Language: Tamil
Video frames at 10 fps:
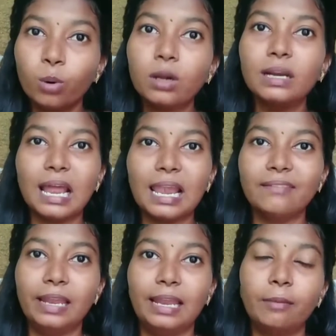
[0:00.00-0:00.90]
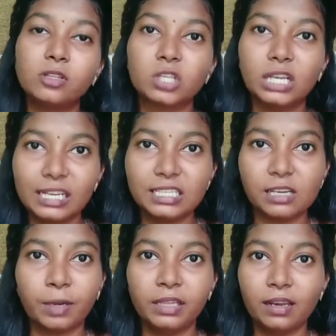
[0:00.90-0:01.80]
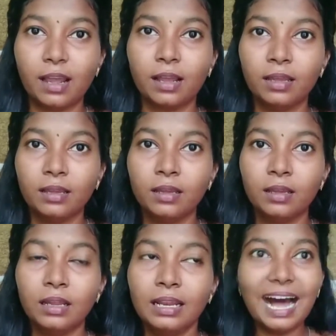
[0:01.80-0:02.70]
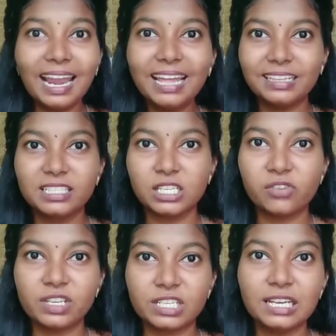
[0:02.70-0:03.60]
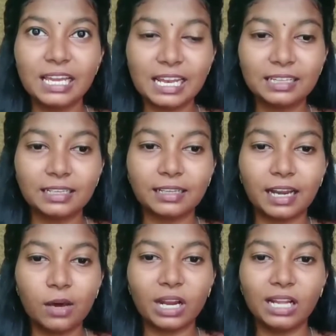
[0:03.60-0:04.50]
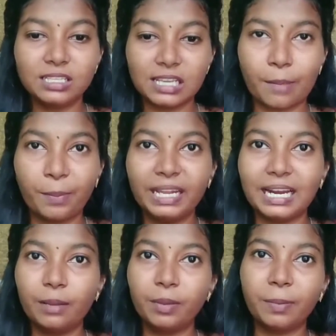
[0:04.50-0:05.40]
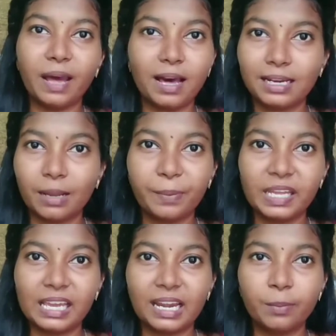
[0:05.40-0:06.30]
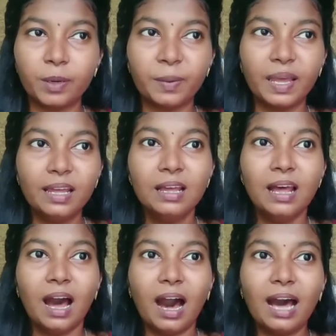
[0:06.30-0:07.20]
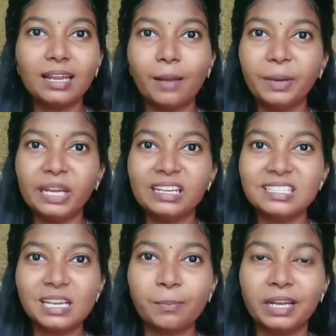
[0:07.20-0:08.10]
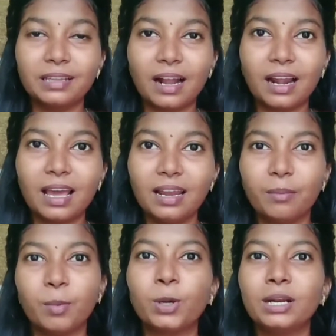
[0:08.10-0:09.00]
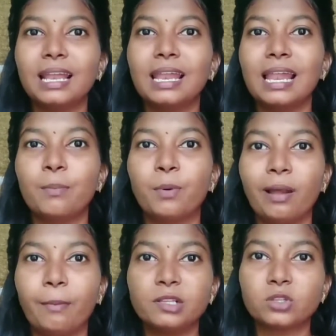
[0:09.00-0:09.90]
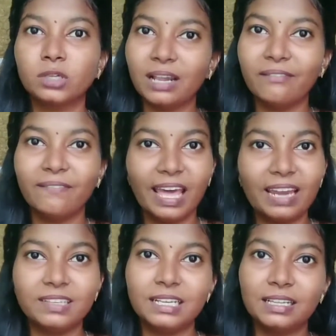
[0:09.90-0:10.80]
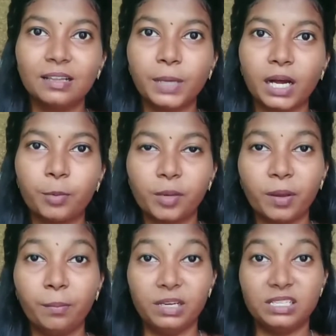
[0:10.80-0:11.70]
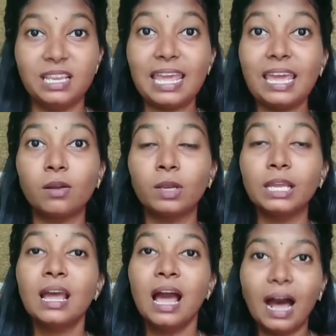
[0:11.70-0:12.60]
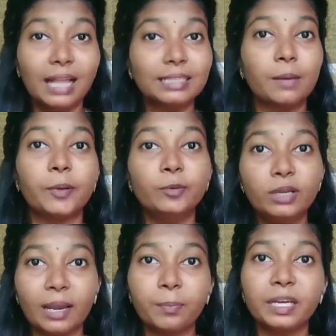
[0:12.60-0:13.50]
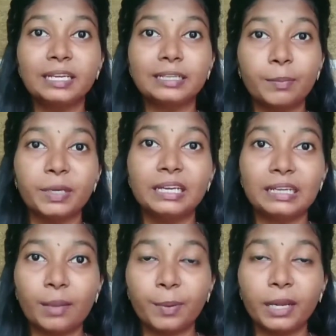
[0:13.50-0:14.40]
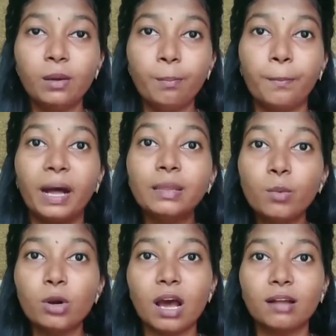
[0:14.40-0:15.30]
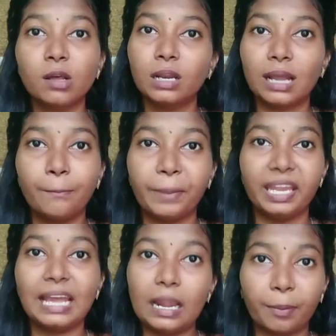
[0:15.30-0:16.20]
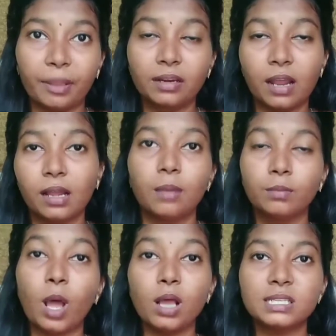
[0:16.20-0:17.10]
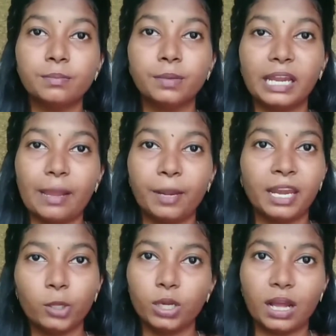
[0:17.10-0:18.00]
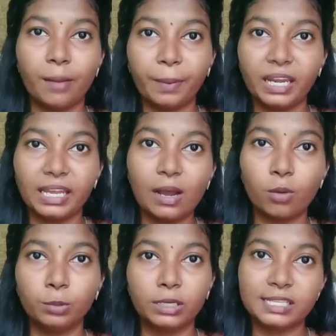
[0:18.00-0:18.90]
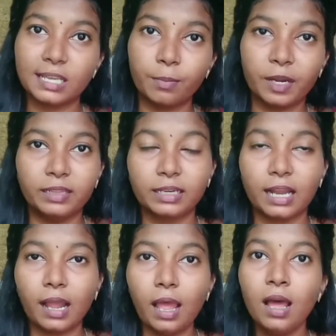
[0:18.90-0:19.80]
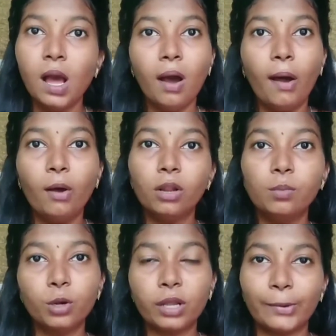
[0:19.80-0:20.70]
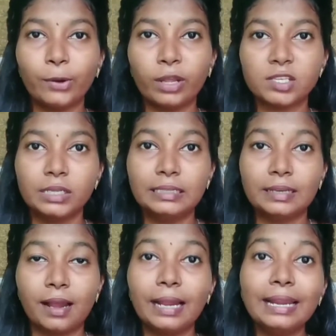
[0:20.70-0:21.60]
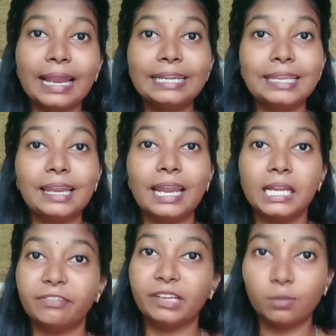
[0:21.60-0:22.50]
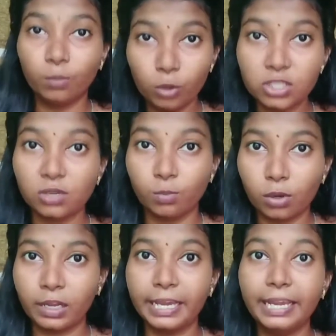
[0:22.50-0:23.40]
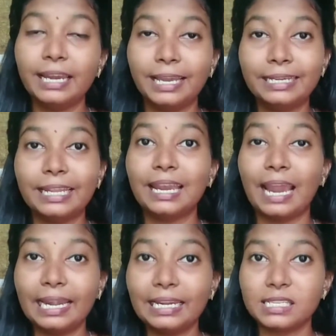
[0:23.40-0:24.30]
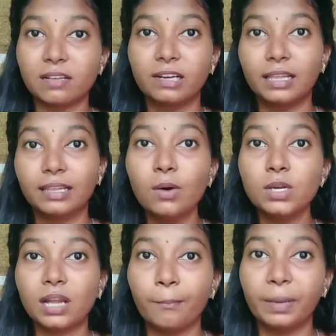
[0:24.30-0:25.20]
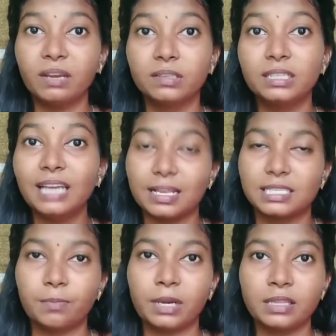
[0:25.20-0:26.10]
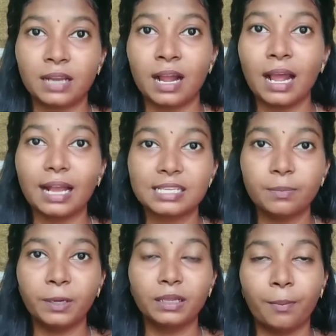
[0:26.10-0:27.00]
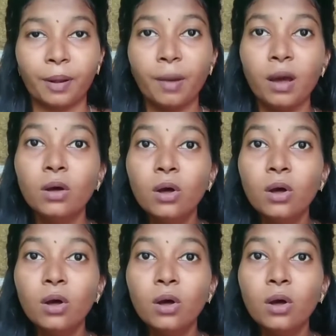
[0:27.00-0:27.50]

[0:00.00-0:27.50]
புக்கு நல்லாவே இல்லை அப்படின்னு சொல்லி ரிஜெக்ட் பண்ணியிருக்காங்க நானும் அந்த சுச்சுவேஷன்ல இருந்திருந்தேன்னா ஒரு அஞ்சு கம்பெனிக்கு அனுப்பியிருப்பேன் ஆறு கம்பெனிக்கு அனுப்பியிருப்பேன் ஆறு கம்பெனி ரிஜெக்ட் பண்ணியிருந்தாங்கன்னா நம்ம புக்கு நல்லா இல்லை போல அப்படின்னு சொல்லிட்டு நான் வேற வேலை ஏதாவது பார்க்க போயிருப்பேன் பட் கே ரோலி அதுக்கப்புறமும் ட்ரை பண்ணி ட்ரை பண்ணி ட்ரை பண்ணி பதிமூணாவதா ஒரு கம்பெனிக்கு அனுப்பியிருந்திருக்காங்க பிளாசம்பரி அப்படின்ற ஒரு கம்பெனிக்கு அவங்க புக்கை சென்ட் பண்ணியிருக்காங்க அவங்களும் புக்கு ஓகே சொல்லியிருந்திருக்காங்க நைன்டீன் நைன்டி ஃபைவ்ல முடிச்ச புக்கு நைன்டீன் நைன்டி செவன்ல தான் ஒரு கம்பெனி வந்துட்டு அக்செப்ட் பண்ணியிருக்காங்க அக்செப்ட் பண்ணதுக்கு அப்புறமா